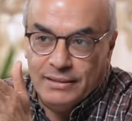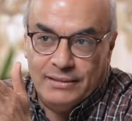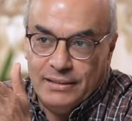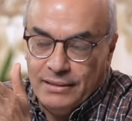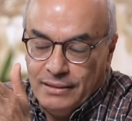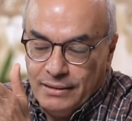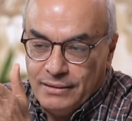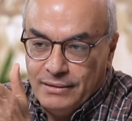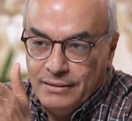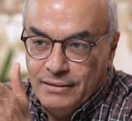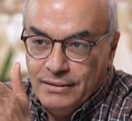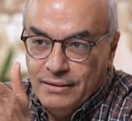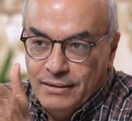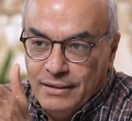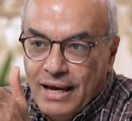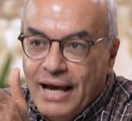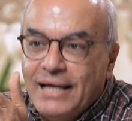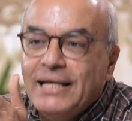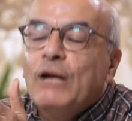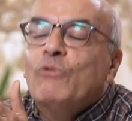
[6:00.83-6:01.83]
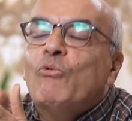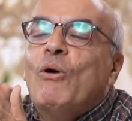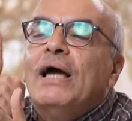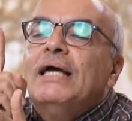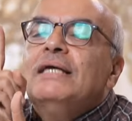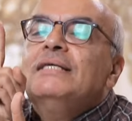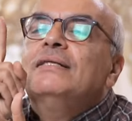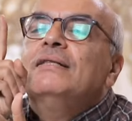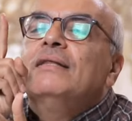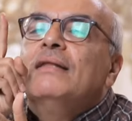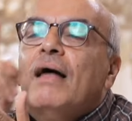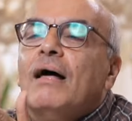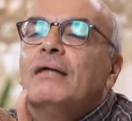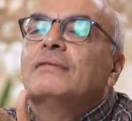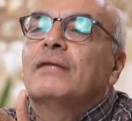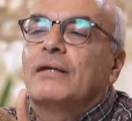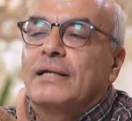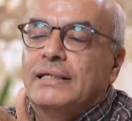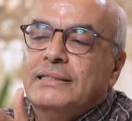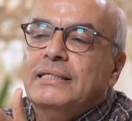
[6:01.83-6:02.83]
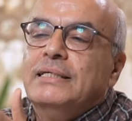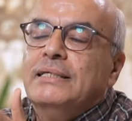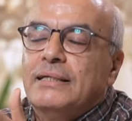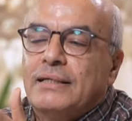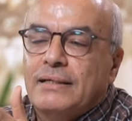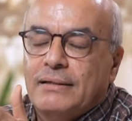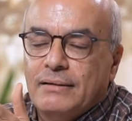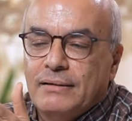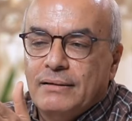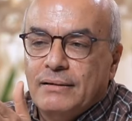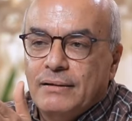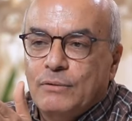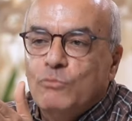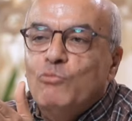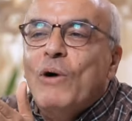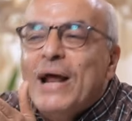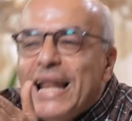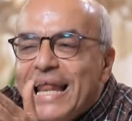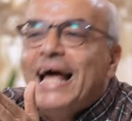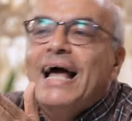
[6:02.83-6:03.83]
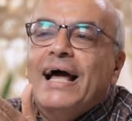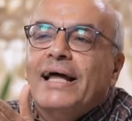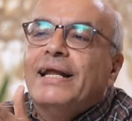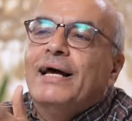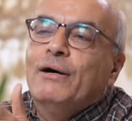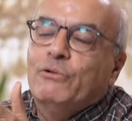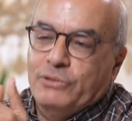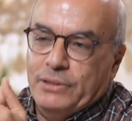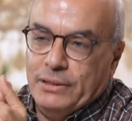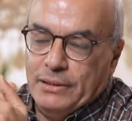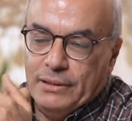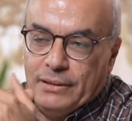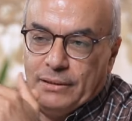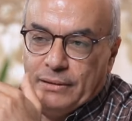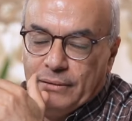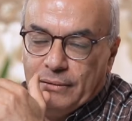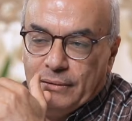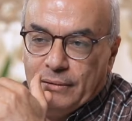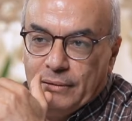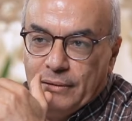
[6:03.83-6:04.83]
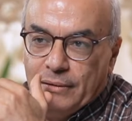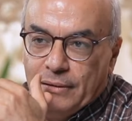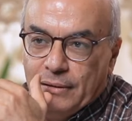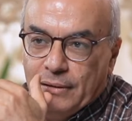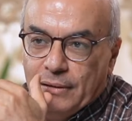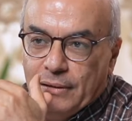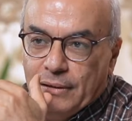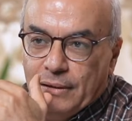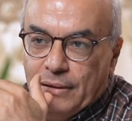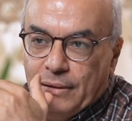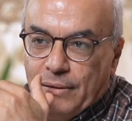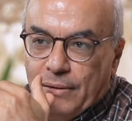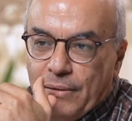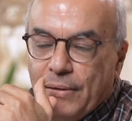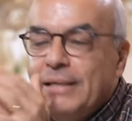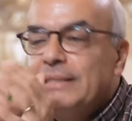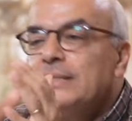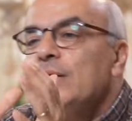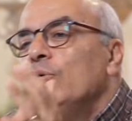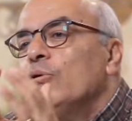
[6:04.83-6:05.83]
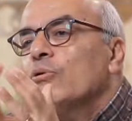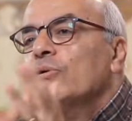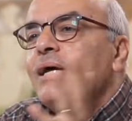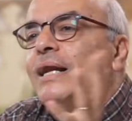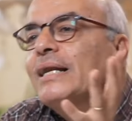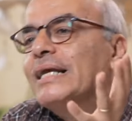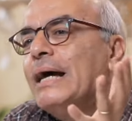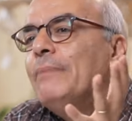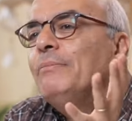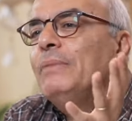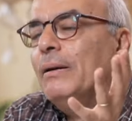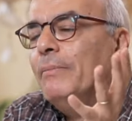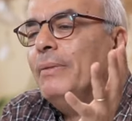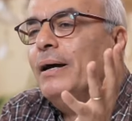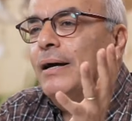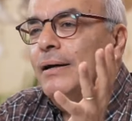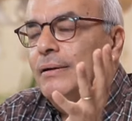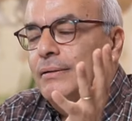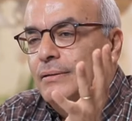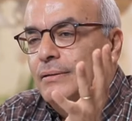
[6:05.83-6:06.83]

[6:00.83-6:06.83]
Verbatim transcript: ادينك انا الوحيد اللي اقدر ادينك ولا انا ادينك هي دي الحريه الكامله بقى